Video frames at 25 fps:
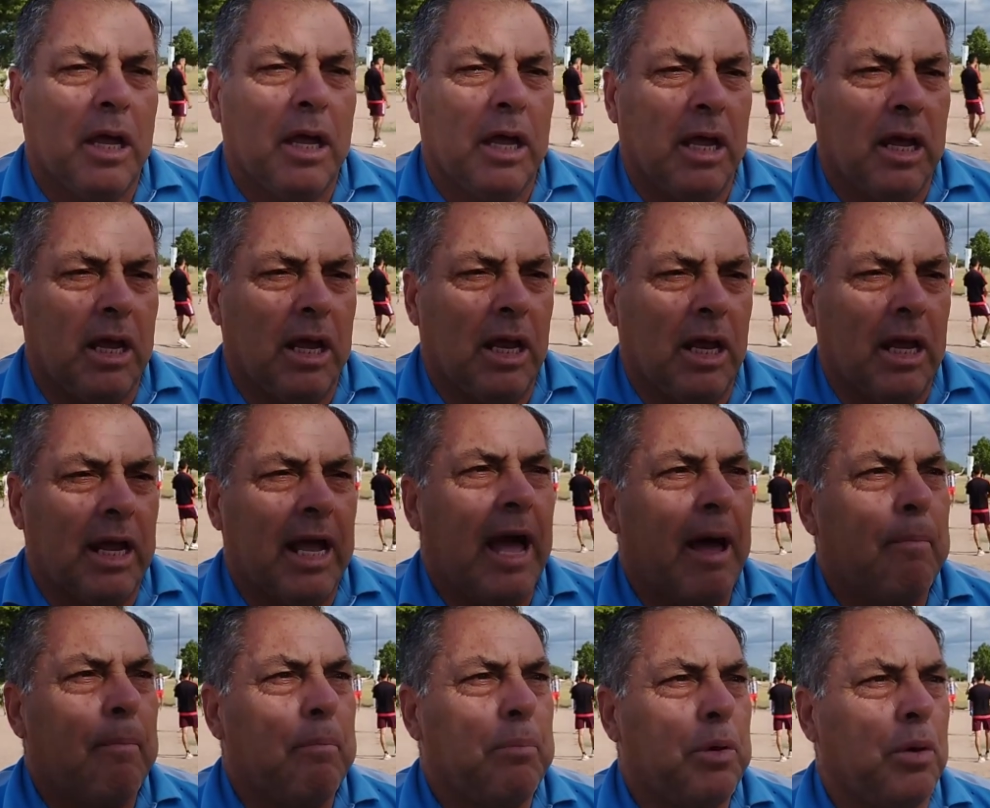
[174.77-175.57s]
el eh,
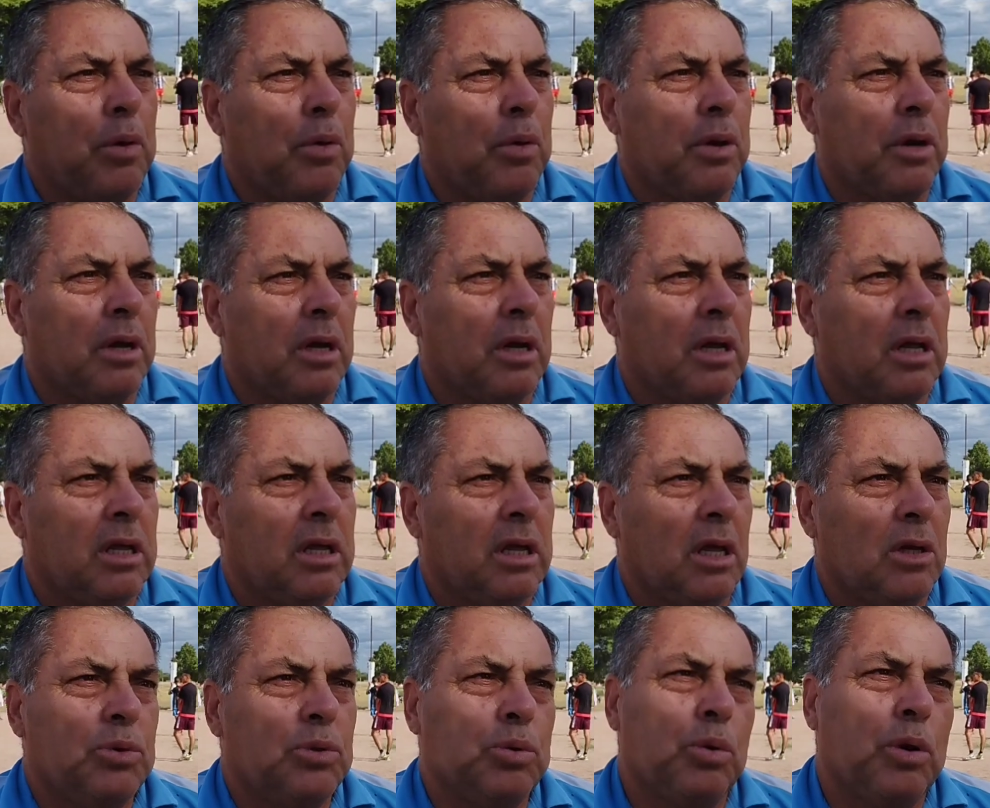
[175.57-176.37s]
campeón
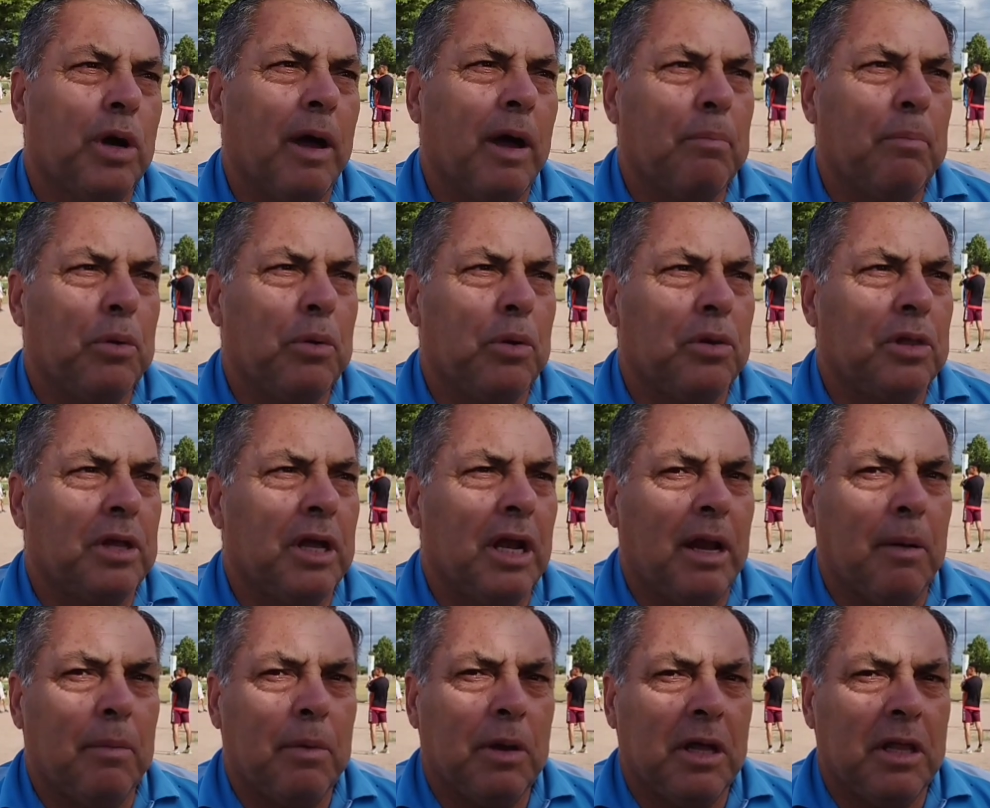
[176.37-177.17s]
y el subcampeón
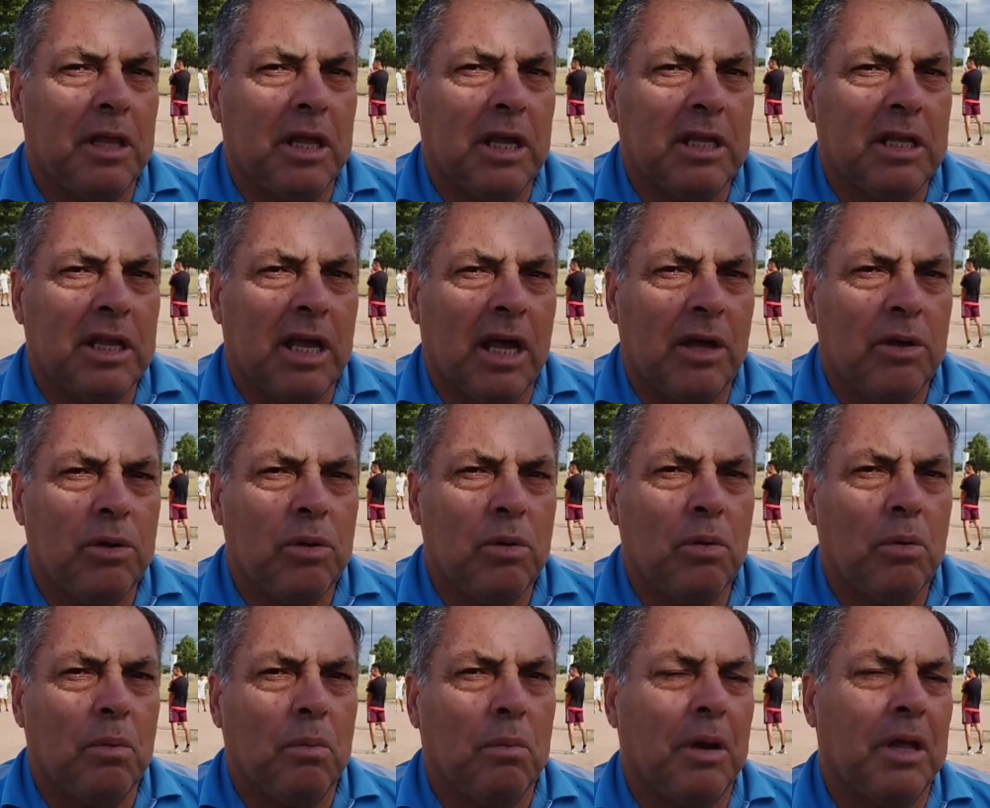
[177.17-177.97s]
de la B de este
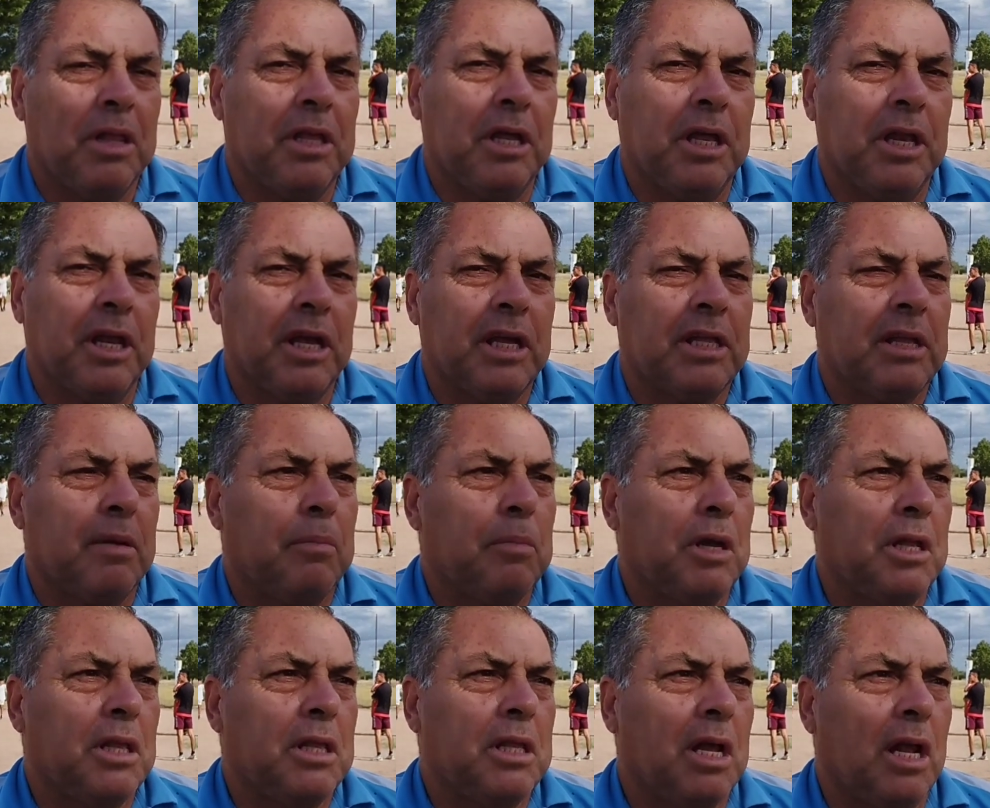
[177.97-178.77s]
año va
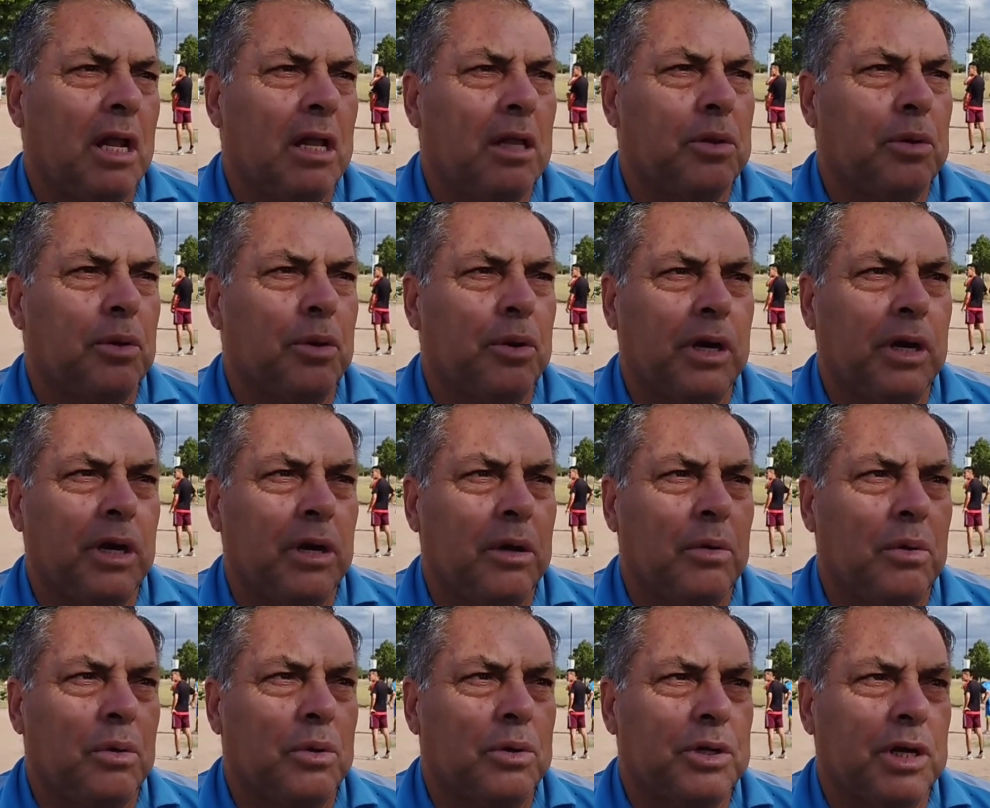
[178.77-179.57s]
directamente al
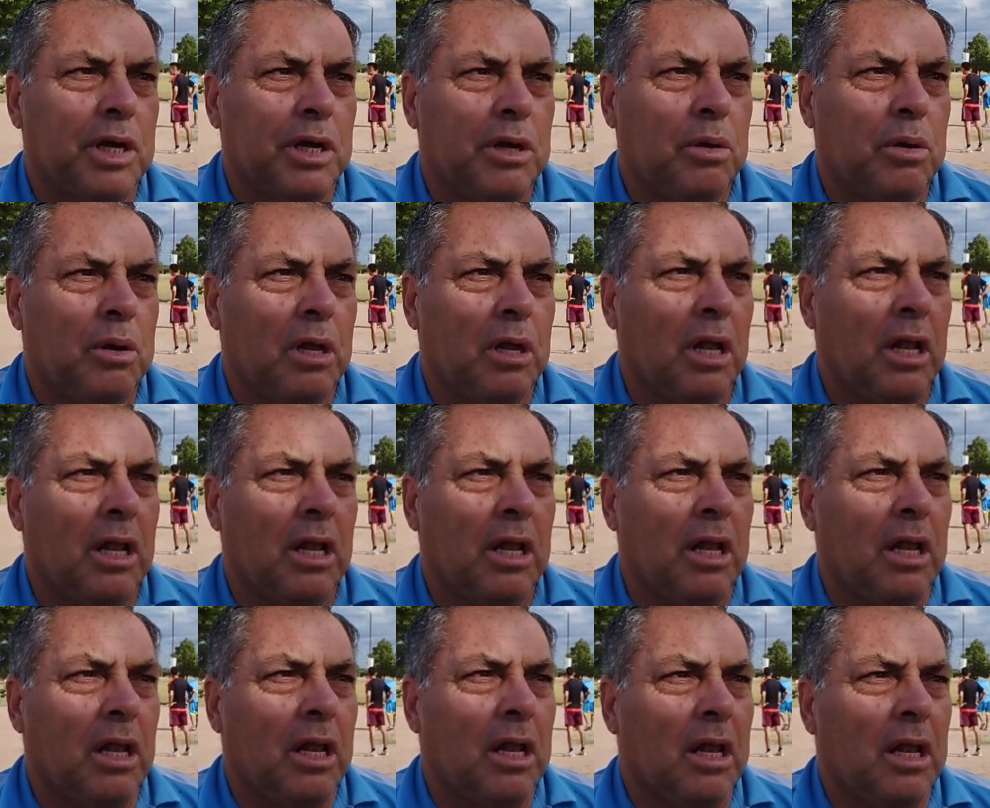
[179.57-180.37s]
torneo
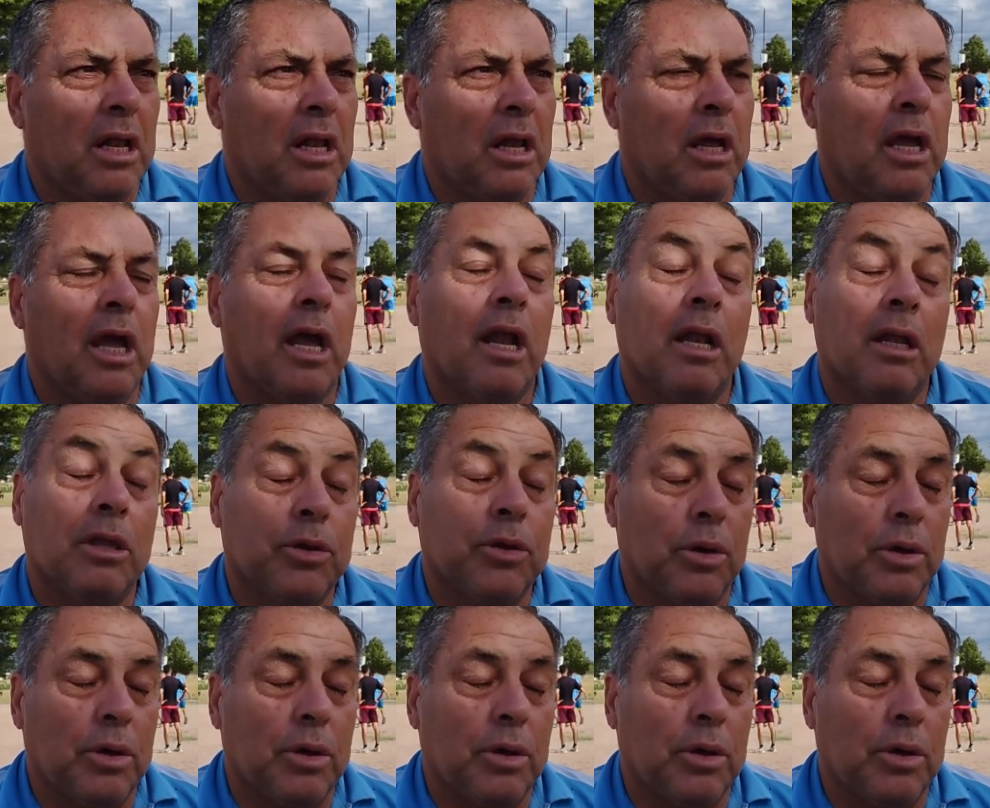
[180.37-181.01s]
regional, eh, al